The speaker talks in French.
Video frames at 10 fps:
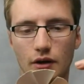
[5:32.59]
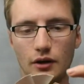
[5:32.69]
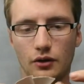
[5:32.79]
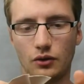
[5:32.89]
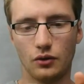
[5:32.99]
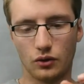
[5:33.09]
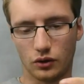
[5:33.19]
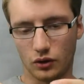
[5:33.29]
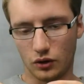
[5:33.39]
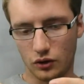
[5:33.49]
Donc
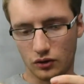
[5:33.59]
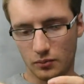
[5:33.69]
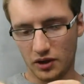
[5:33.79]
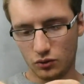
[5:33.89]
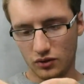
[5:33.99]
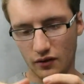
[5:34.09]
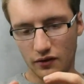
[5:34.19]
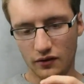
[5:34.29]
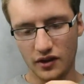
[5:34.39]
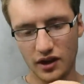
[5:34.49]
euh, j'ai pas tout à fait
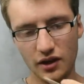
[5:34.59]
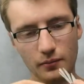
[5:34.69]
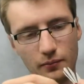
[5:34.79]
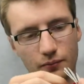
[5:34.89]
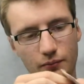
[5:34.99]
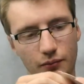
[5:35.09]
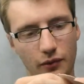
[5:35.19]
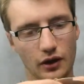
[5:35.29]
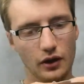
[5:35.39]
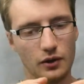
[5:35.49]
fini,
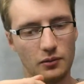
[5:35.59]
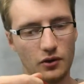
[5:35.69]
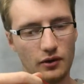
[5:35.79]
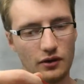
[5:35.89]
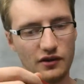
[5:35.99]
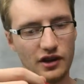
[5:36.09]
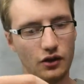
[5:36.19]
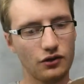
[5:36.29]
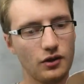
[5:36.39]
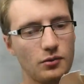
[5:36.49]
mais on va le finir
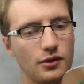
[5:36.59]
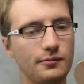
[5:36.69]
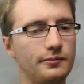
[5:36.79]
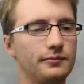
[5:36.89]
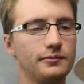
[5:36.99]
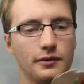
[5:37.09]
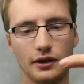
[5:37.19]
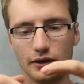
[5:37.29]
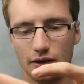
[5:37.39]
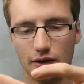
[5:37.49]
ensemble.
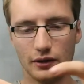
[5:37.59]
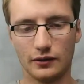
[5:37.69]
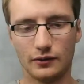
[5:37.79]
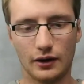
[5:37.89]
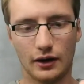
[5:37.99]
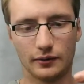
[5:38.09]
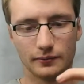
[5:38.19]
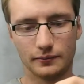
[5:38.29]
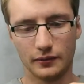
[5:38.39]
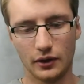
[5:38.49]
Voilà.
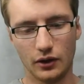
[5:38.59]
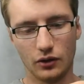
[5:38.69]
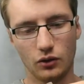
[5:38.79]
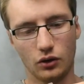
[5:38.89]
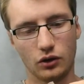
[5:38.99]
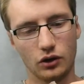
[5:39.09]
Donc